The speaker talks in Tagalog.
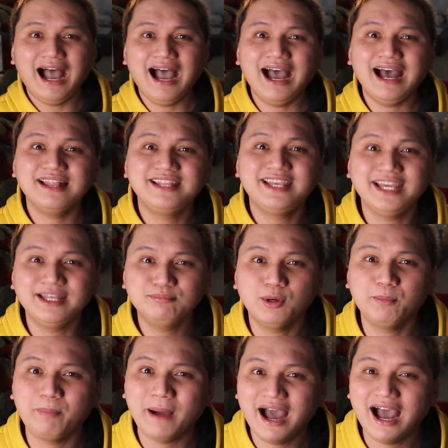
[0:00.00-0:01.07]
Aanhin
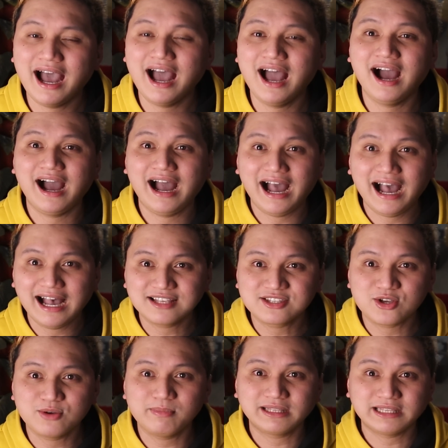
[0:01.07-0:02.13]
mo pa ang
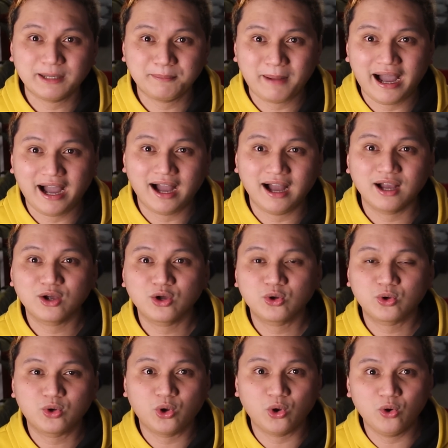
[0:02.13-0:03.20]
asong mataba
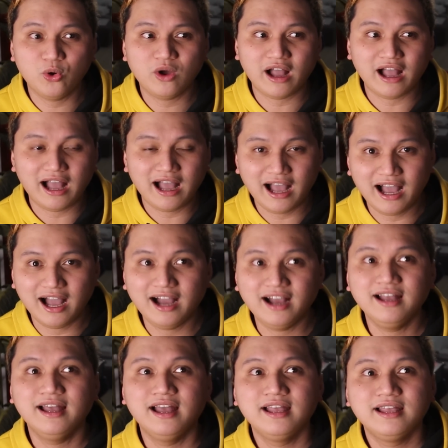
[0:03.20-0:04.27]
kung
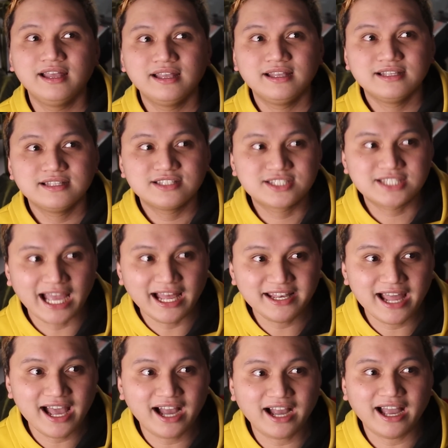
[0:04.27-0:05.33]
ang
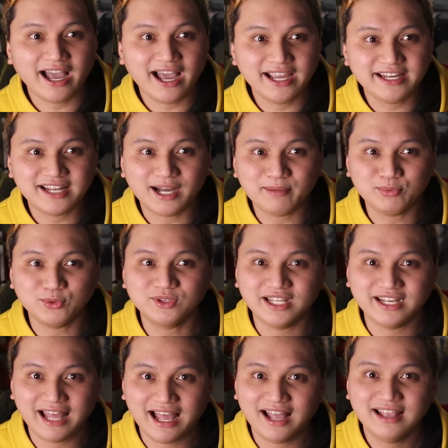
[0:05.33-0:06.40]
tiyanak ay nakapunta
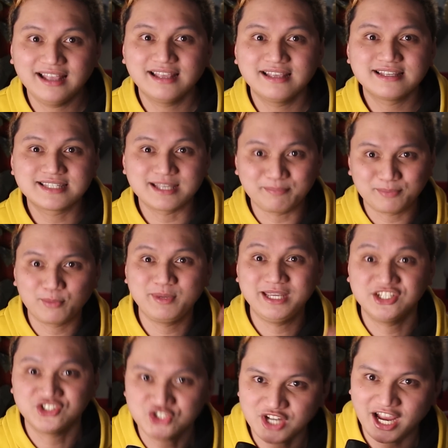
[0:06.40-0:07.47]
na sa
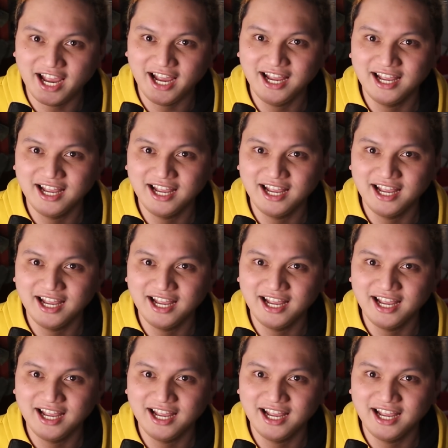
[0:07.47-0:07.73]
probinsya.